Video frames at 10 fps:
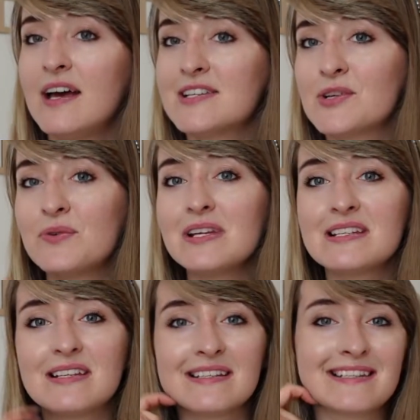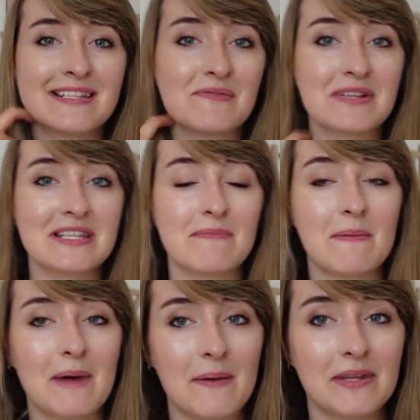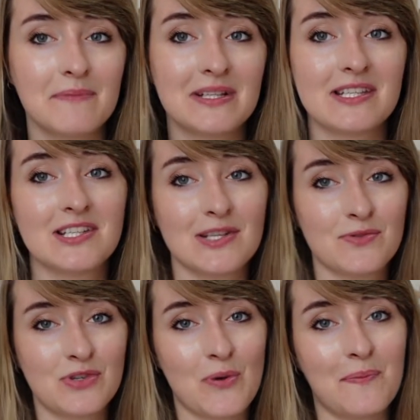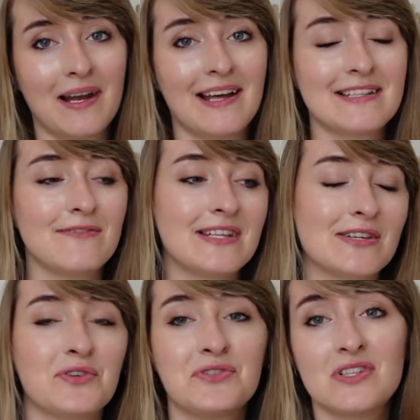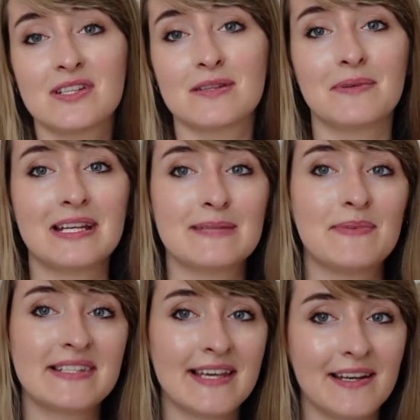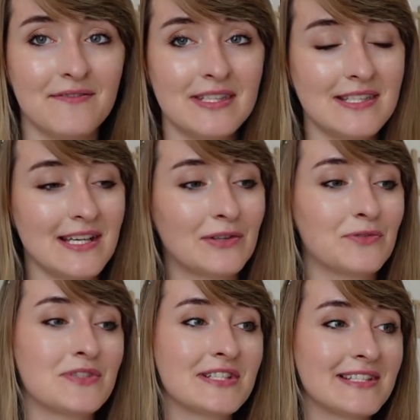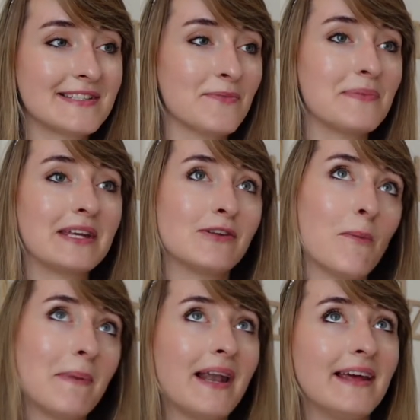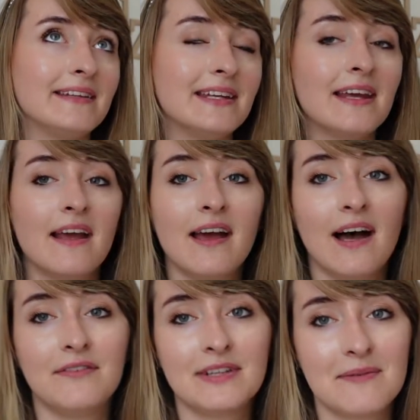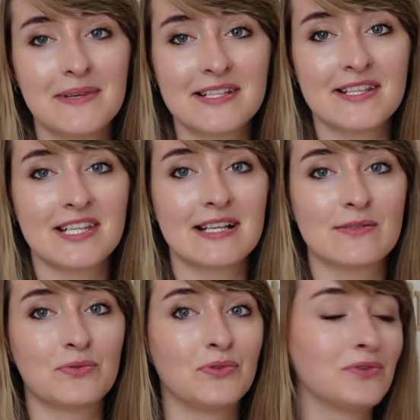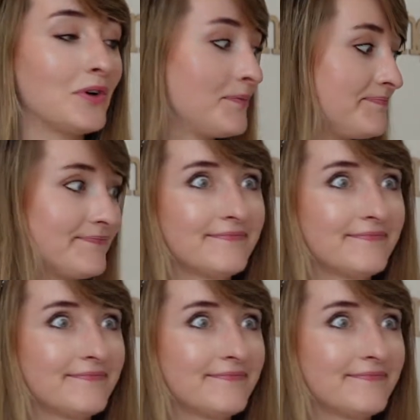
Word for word: szczególnie jeśli jesteście właśnie mamami, nie macie czasu się opalać, wiecie, chodzicie sobie na spacery i widzicie jak to wszyscy są pięknie opaleni, a wy nie macie czasu, no to